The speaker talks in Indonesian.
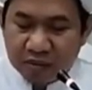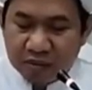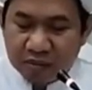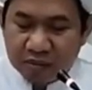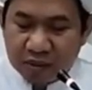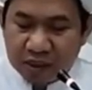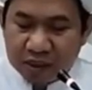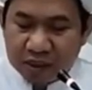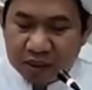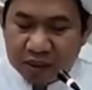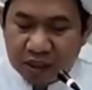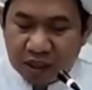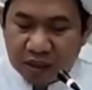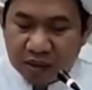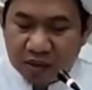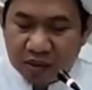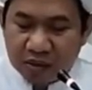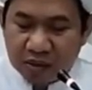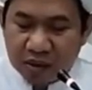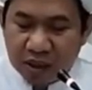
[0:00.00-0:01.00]

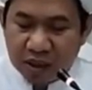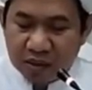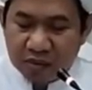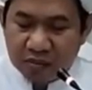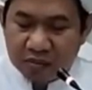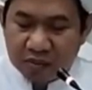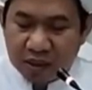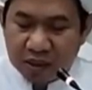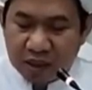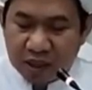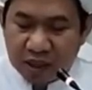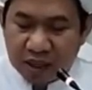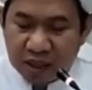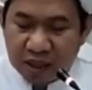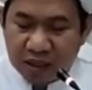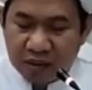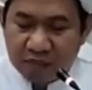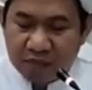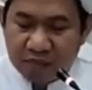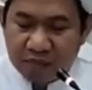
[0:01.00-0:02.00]
mattaqallaha man
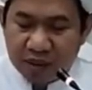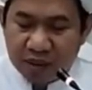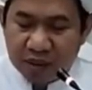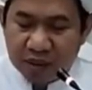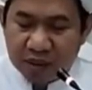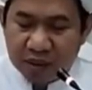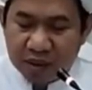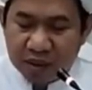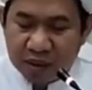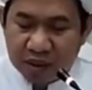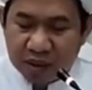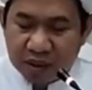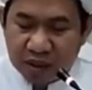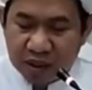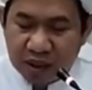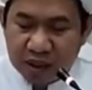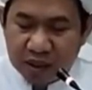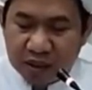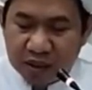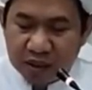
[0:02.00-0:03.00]
ahabba
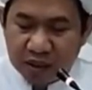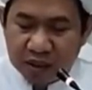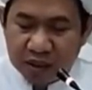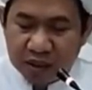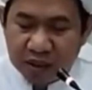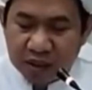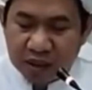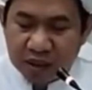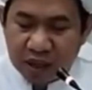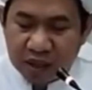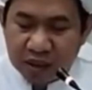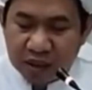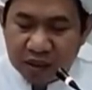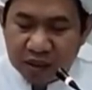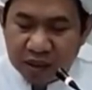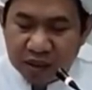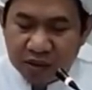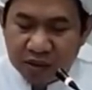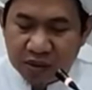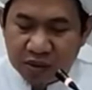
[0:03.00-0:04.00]
an yadhak
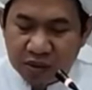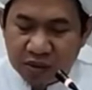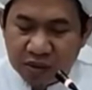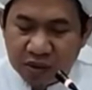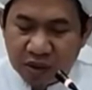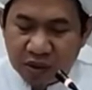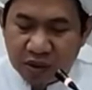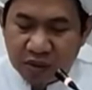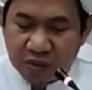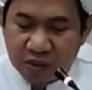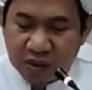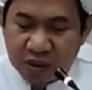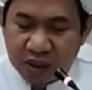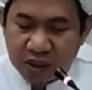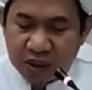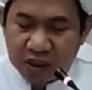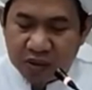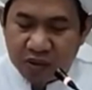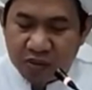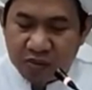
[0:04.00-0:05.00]

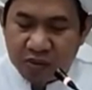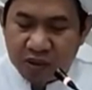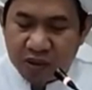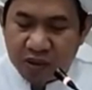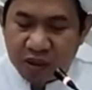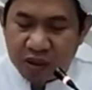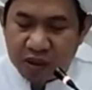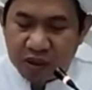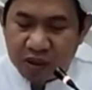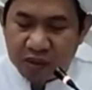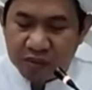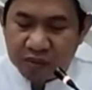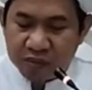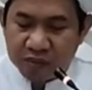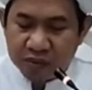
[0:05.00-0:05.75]
unnasu bi khairin